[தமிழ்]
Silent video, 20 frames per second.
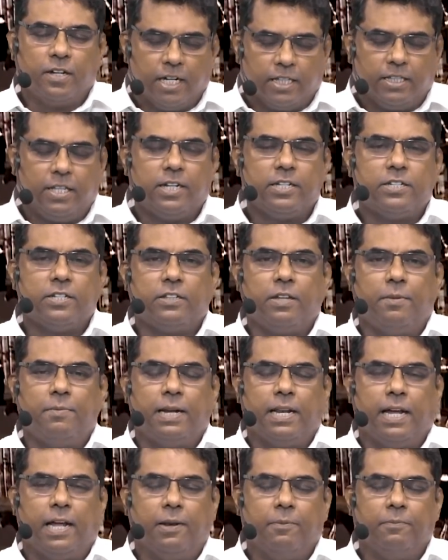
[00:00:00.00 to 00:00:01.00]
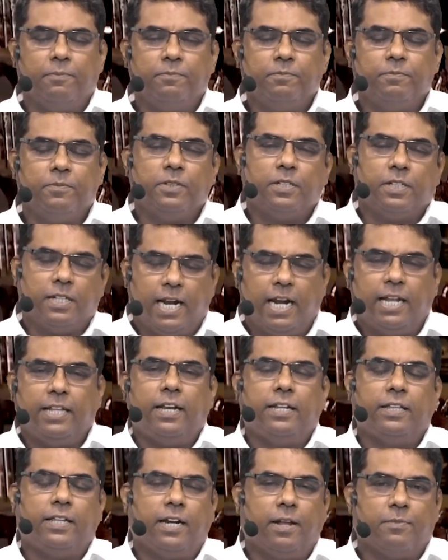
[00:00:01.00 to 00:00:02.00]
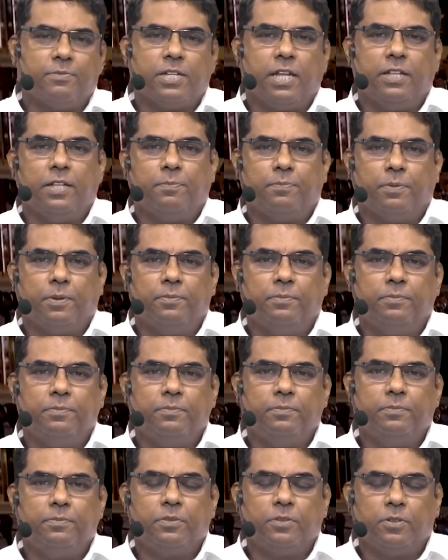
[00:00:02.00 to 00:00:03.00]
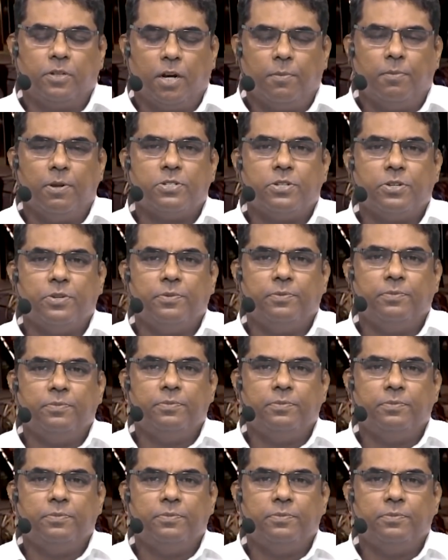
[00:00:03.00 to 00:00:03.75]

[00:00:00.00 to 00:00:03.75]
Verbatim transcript: கத்தருக்கு சித்தமானால் நாளை தினத்தில் நாம் சந்திப்போம் காட் பிளஸ் யூ